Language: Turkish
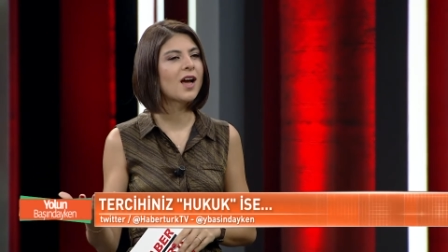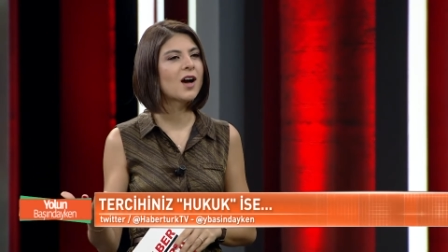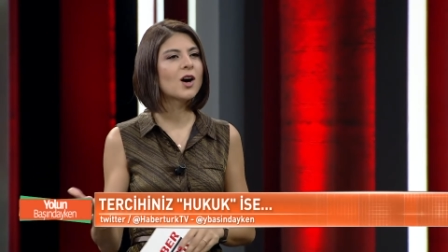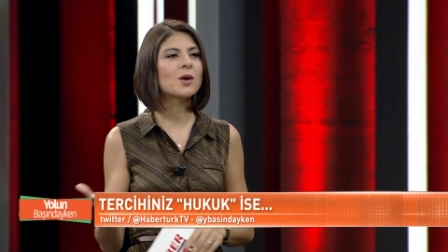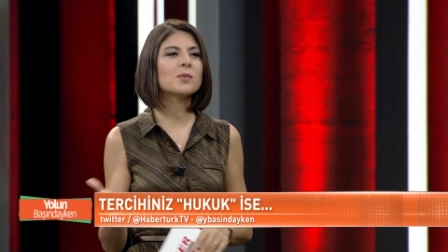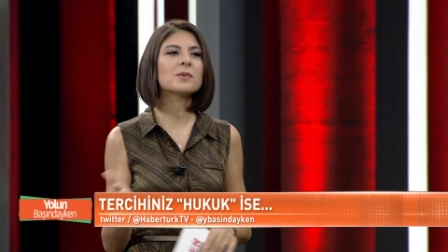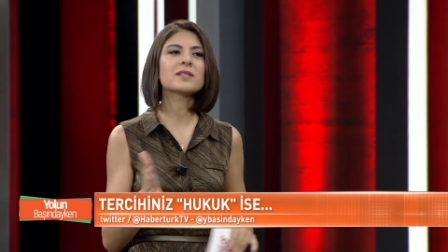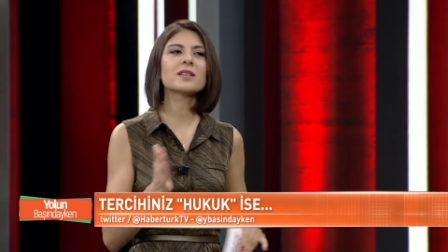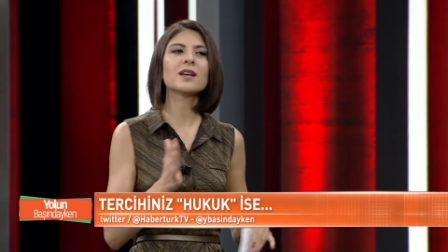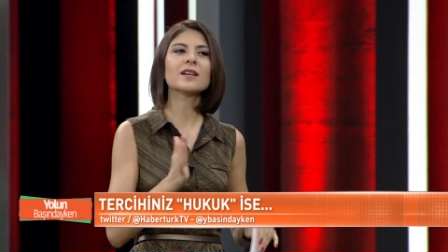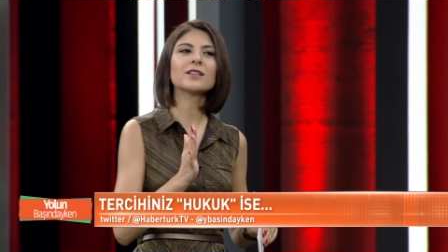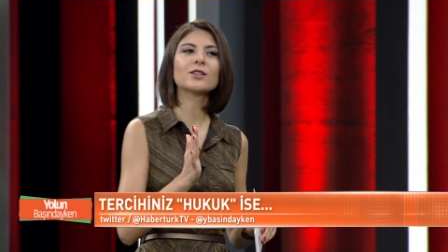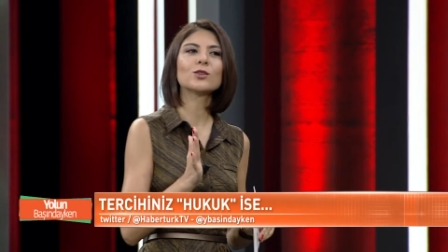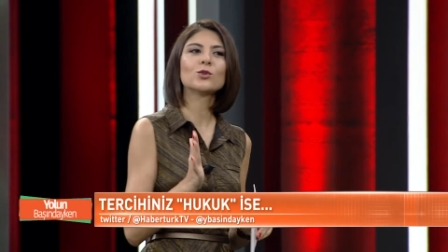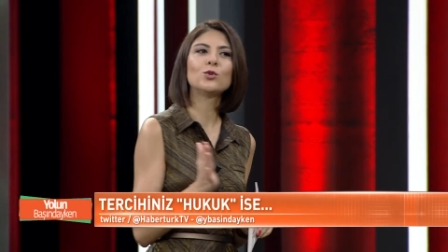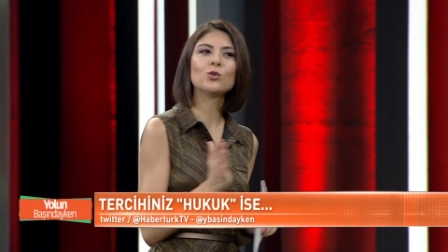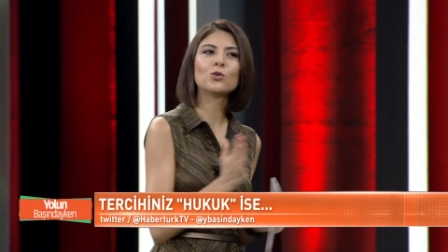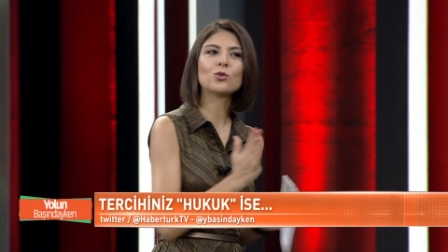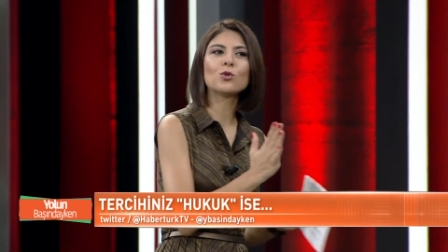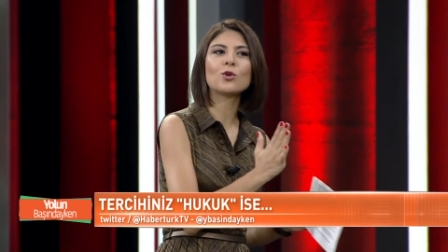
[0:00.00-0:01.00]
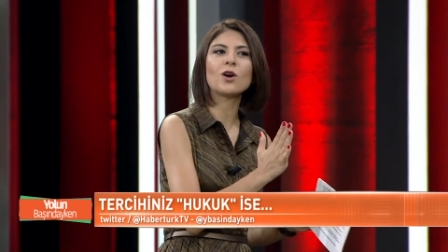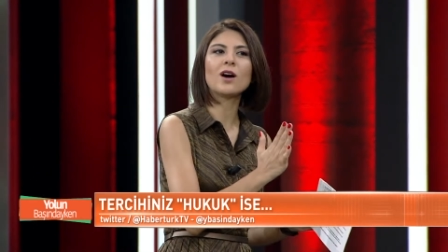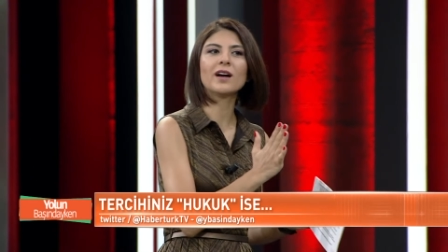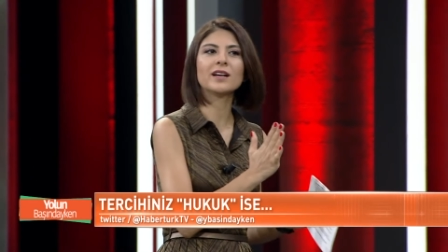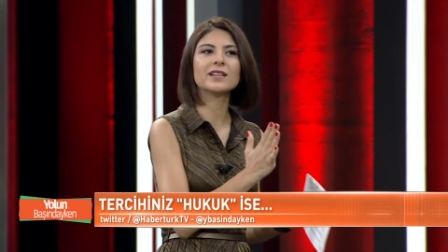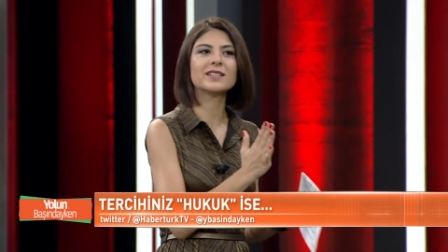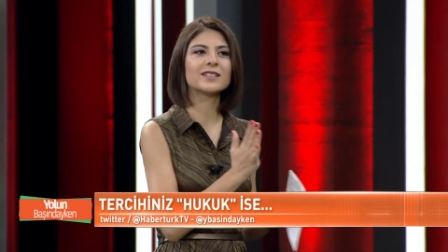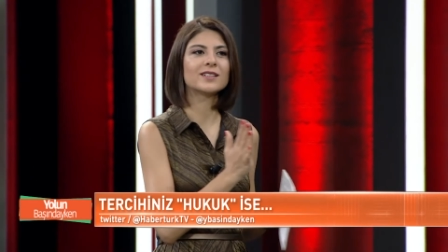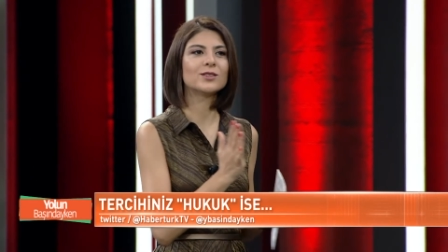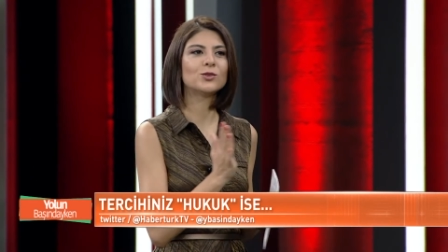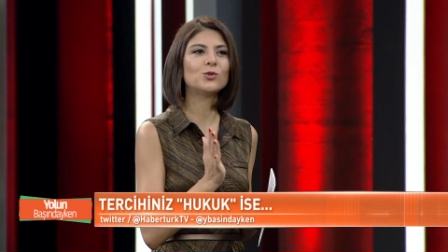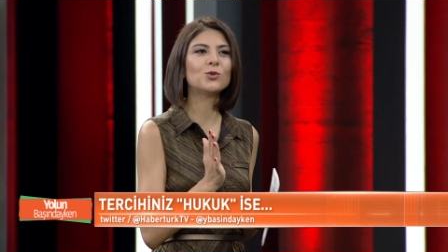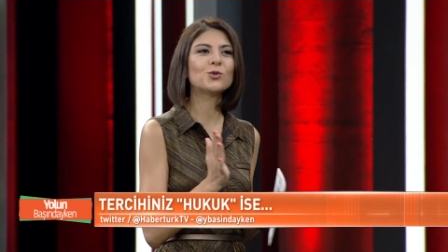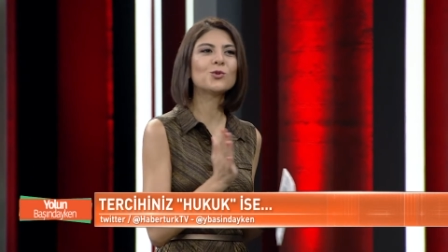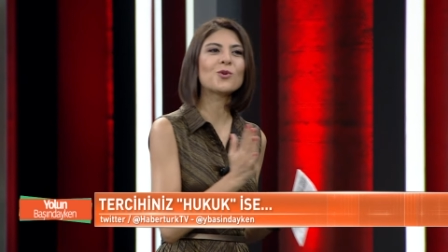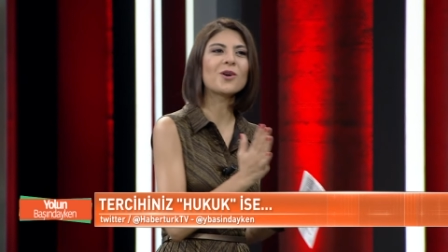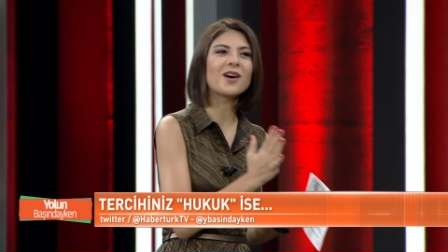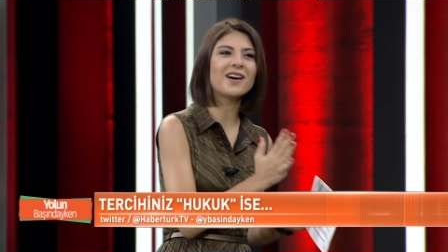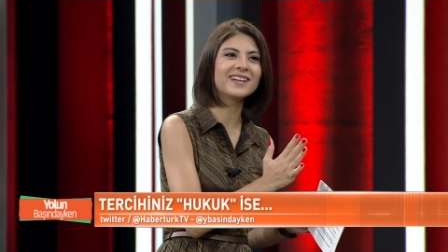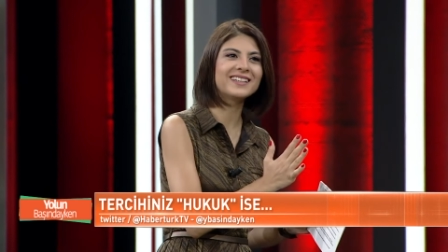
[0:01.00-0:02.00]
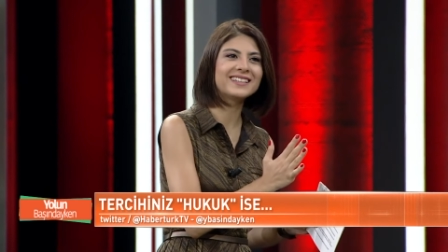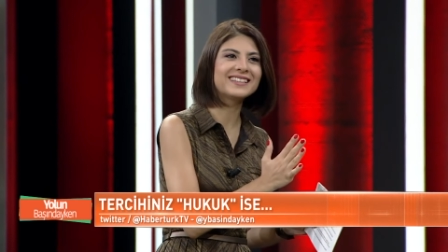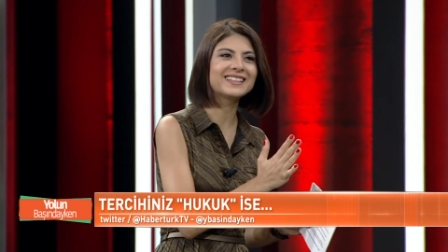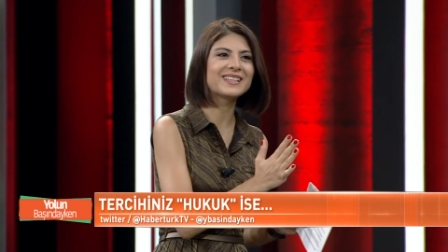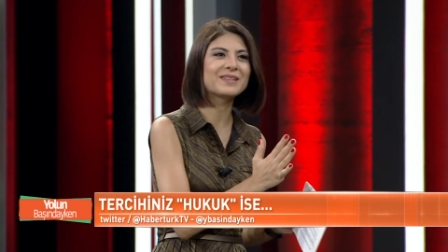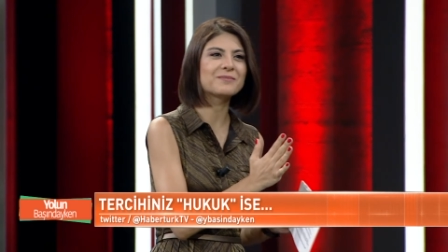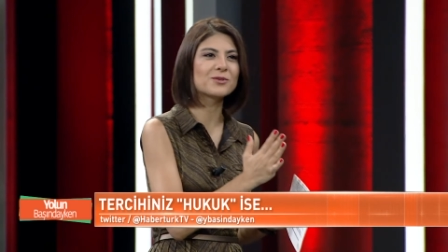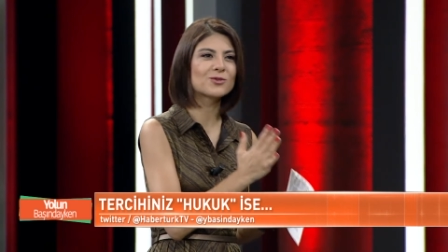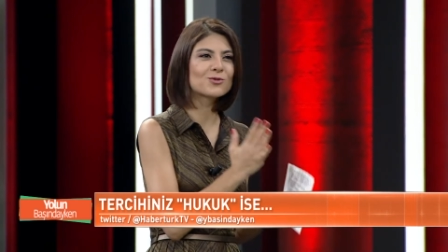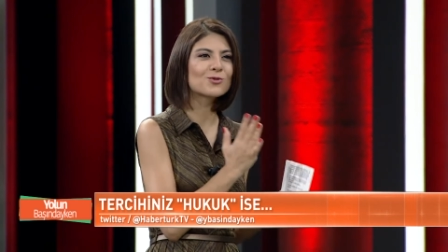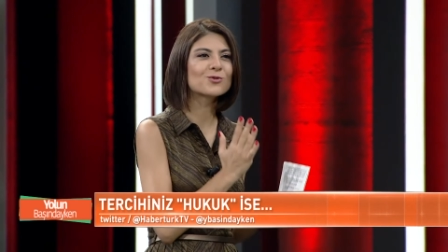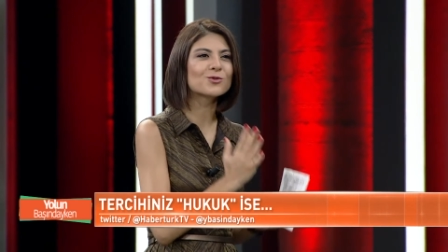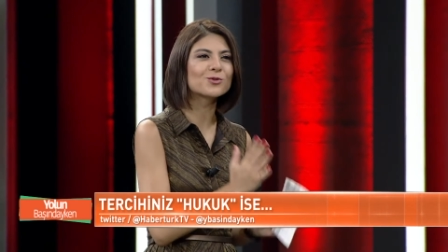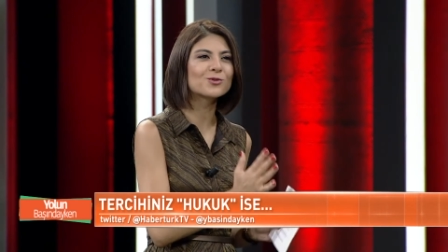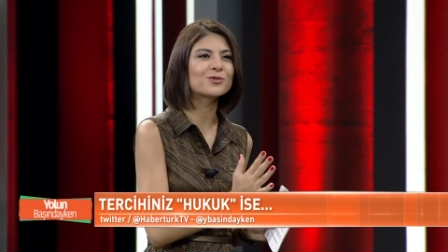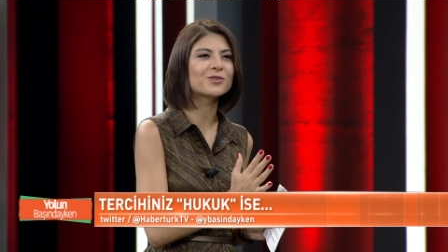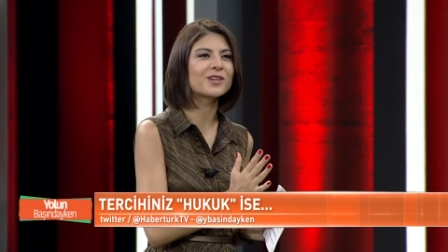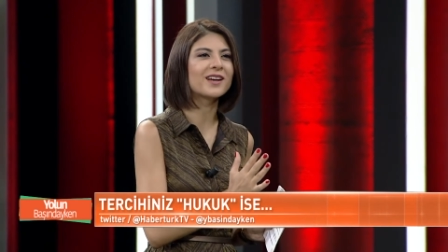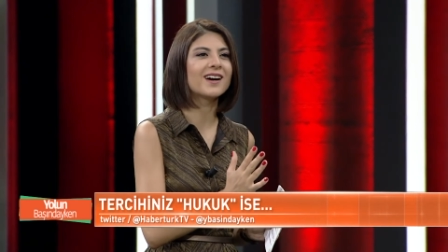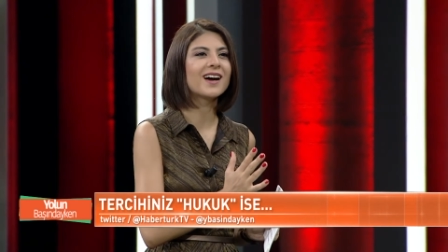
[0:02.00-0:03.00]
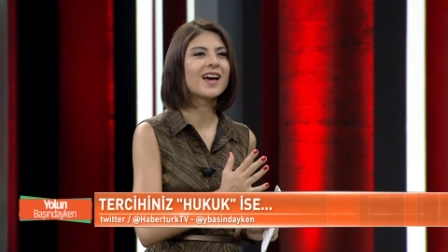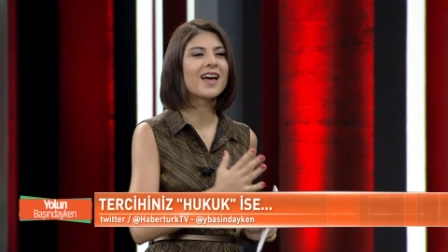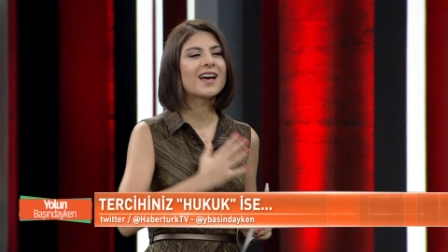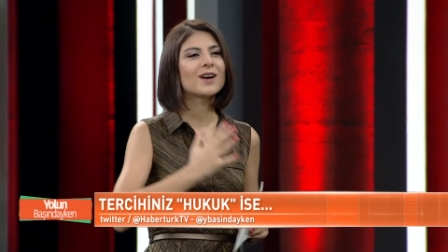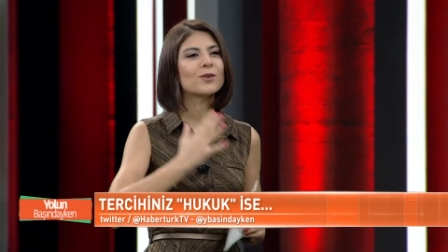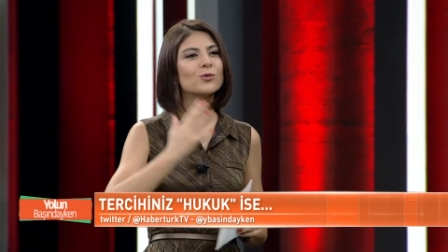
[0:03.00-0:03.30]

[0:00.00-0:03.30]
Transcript: Ama sanki hukuk ayrı, hukuk ayrı gibi tutulur evet, ya. Evet.